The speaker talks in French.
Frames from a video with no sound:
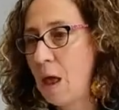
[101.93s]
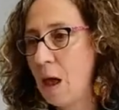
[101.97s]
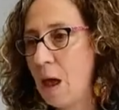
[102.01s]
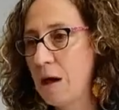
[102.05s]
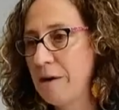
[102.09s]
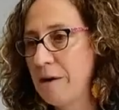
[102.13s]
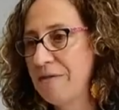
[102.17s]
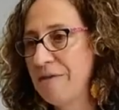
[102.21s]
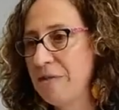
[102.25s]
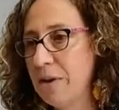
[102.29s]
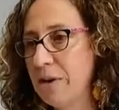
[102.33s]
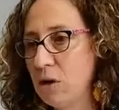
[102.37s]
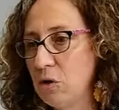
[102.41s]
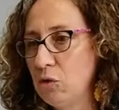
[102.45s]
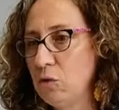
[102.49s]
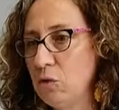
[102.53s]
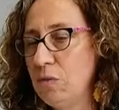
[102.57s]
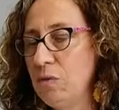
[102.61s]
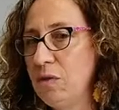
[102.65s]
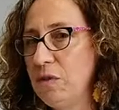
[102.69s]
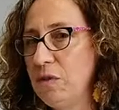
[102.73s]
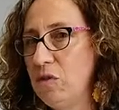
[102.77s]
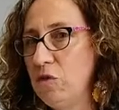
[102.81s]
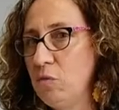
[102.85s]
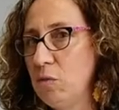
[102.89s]
afin de
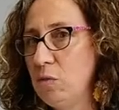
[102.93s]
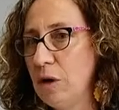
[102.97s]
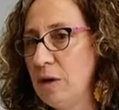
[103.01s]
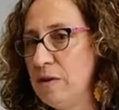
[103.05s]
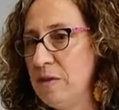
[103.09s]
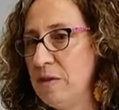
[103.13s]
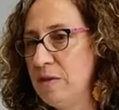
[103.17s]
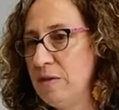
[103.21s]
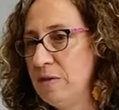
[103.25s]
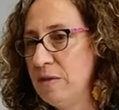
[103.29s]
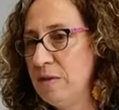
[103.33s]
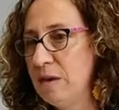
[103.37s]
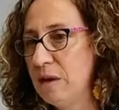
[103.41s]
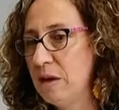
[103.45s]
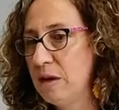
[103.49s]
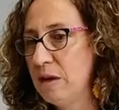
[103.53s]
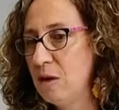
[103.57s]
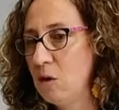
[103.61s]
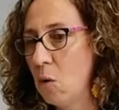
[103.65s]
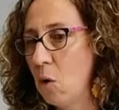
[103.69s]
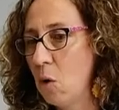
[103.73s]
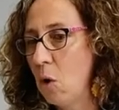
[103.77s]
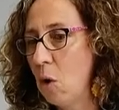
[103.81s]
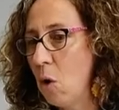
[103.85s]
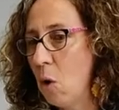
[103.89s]

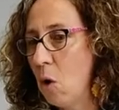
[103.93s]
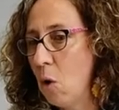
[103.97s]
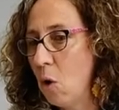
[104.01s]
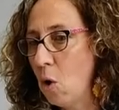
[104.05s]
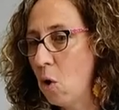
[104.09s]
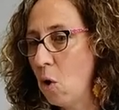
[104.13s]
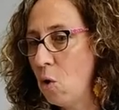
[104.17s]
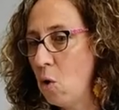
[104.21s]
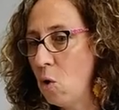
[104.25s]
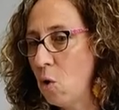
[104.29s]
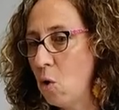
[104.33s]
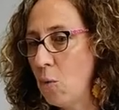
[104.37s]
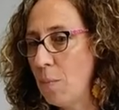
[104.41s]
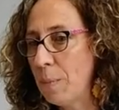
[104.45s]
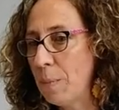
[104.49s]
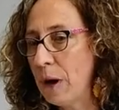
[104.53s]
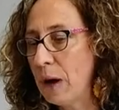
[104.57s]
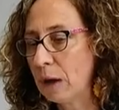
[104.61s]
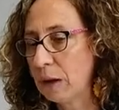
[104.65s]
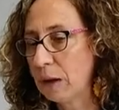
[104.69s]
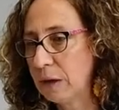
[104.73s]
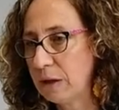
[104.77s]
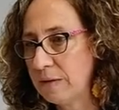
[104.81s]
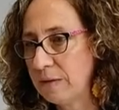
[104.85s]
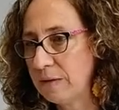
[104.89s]
visualiser euh, le
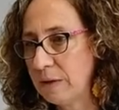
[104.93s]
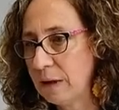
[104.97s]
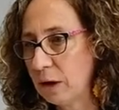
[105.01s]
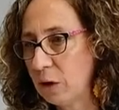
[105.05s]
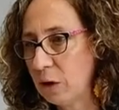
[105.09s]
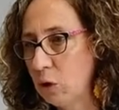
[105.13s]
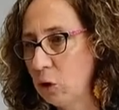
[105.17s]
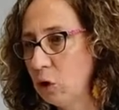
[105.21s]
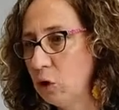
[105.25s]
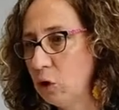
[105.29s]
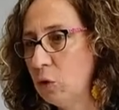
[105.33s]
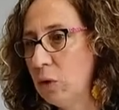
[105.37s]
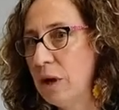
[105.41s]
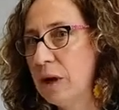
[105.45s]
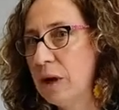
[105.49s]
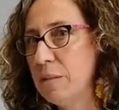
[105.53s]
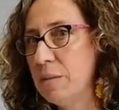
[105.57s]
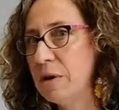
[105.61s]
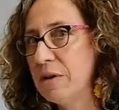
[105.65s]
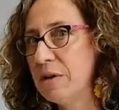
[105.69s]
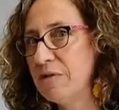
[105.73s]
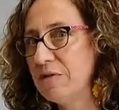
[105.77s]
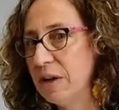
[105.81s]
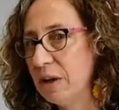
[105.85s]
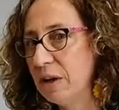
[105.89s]
parc extérieur de la
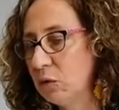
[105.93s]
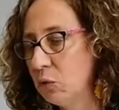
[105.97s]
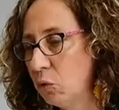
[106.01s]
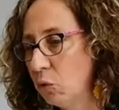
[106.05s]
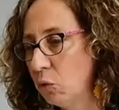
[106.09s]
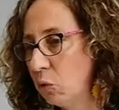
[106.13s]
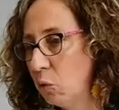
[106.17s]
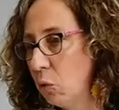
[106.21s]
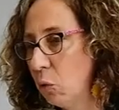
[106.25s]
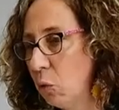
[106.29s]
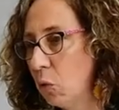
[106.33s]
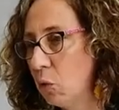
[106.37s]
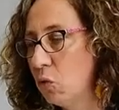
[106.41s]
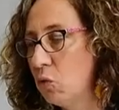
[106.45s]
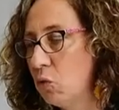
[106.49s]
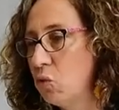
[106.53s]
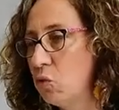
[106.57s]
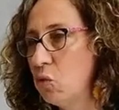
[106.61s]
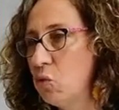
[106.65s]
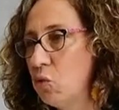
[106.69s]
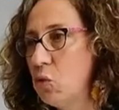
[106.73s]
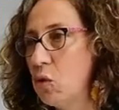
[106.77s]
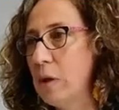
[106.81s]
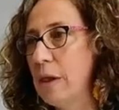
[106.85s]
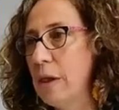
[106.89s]
MFR de
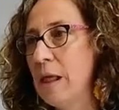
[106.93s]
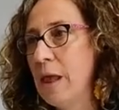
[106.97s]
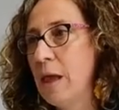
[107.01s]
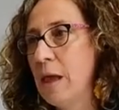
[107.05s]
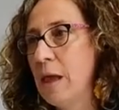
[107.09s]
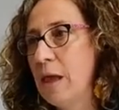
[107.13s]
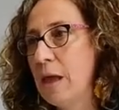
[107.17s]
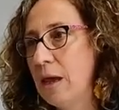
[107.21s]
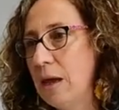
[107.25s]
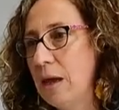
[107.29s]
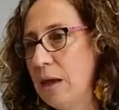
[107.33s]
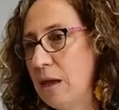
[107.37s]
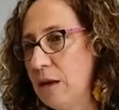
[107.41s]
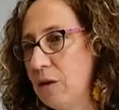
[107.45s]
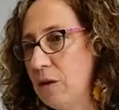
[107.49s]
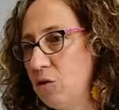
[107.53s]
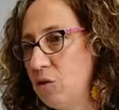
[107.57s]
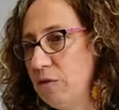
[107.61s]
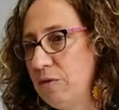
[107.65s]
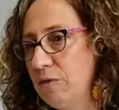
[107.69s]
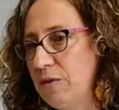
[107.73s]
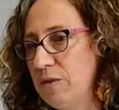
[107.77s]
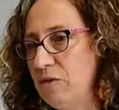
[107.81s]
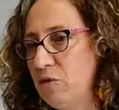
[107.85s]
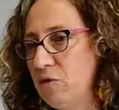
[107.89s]
roulancourt et
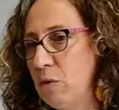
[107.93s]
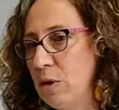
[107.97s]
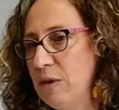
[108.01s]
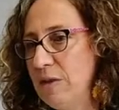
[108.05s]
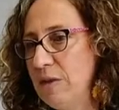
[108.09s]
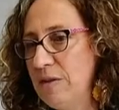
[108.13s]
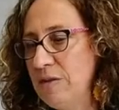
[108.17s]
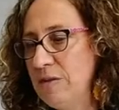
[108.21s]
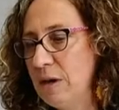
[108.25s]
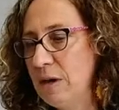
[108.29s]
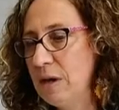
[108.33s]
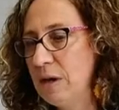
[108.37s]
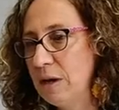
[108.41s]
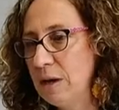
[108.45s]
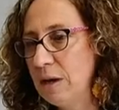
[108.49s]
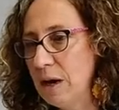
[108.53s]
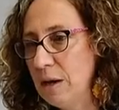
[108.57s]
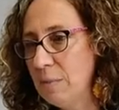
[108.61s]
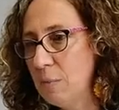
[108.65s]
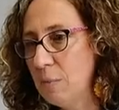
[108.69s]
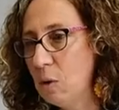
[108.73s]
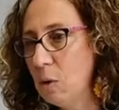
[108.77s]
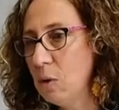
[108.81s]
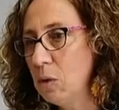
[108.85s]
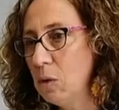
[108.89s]
de visualiser
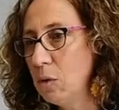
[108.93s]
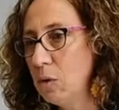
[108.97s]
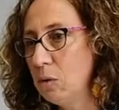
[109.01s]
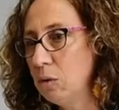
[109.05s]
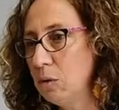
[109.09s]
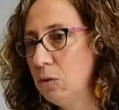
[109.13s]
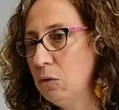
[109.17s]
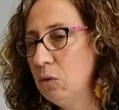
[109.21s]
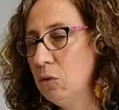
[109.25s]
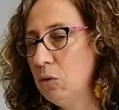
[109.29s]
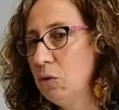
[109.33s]
également